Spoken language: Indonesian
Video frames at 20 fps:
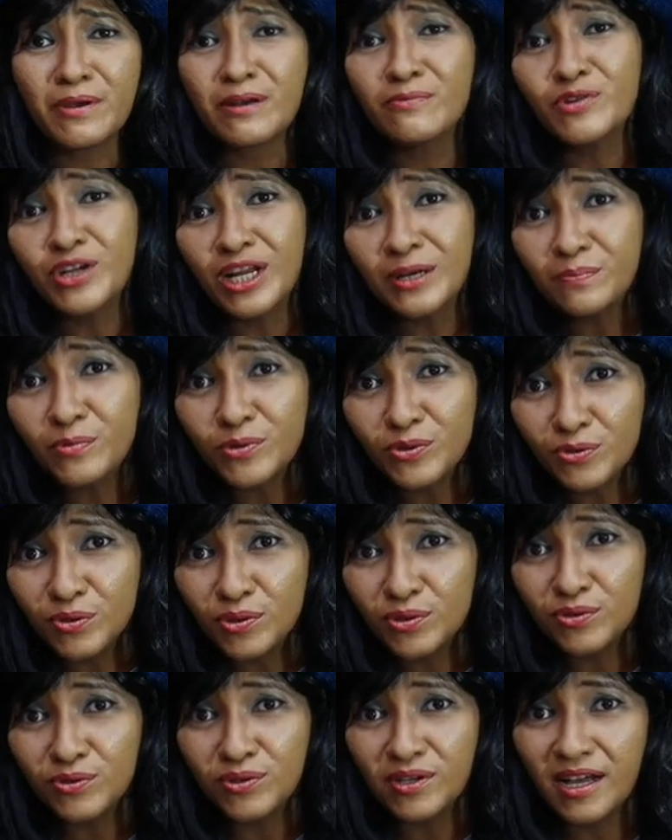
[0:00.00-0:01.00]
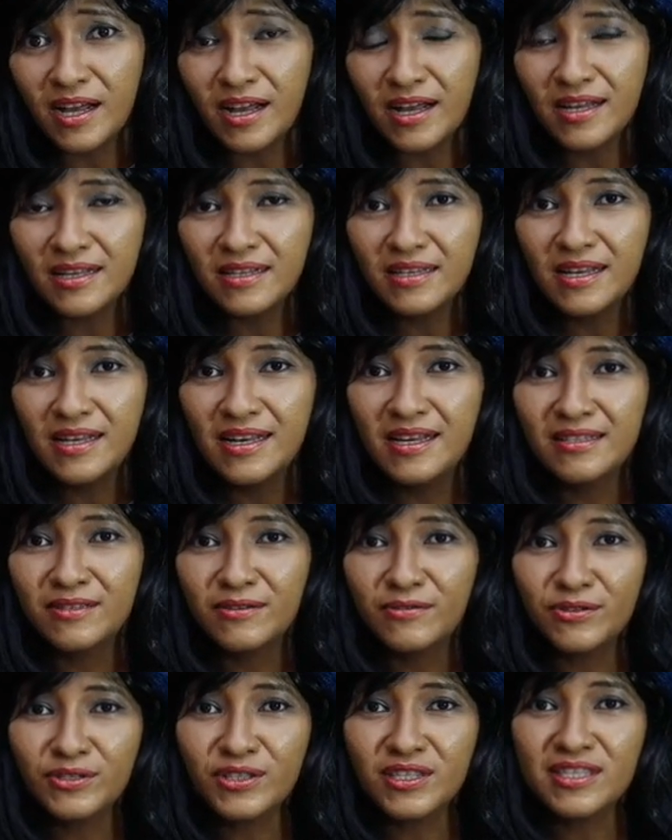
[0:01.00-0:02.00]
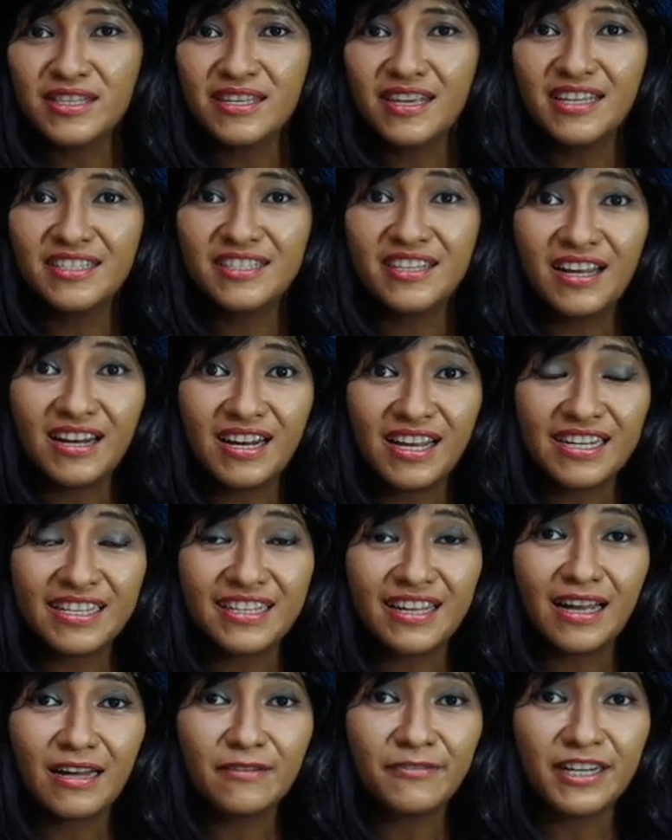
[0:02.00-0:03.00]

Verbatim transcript: tapi kemudian putus juga Terus dia jalan